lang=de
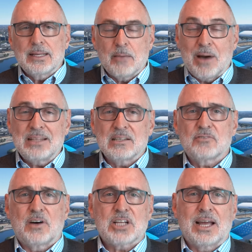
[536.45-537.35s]
Gemeint
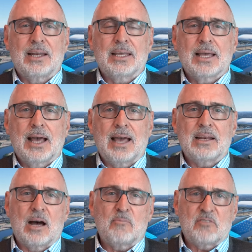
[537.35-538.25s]
ist wahrscheinlich
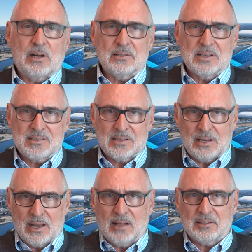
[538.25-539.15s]
ein Abfall
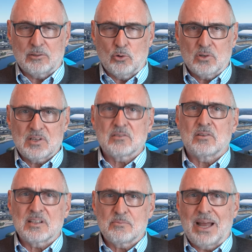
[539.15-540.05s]
des Ladedrucks,
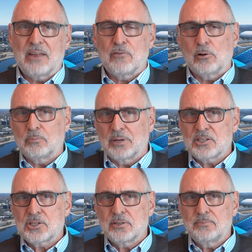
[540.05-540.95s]
also des Manifold
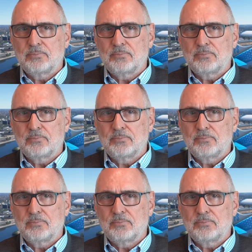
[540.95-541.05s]
Pressure.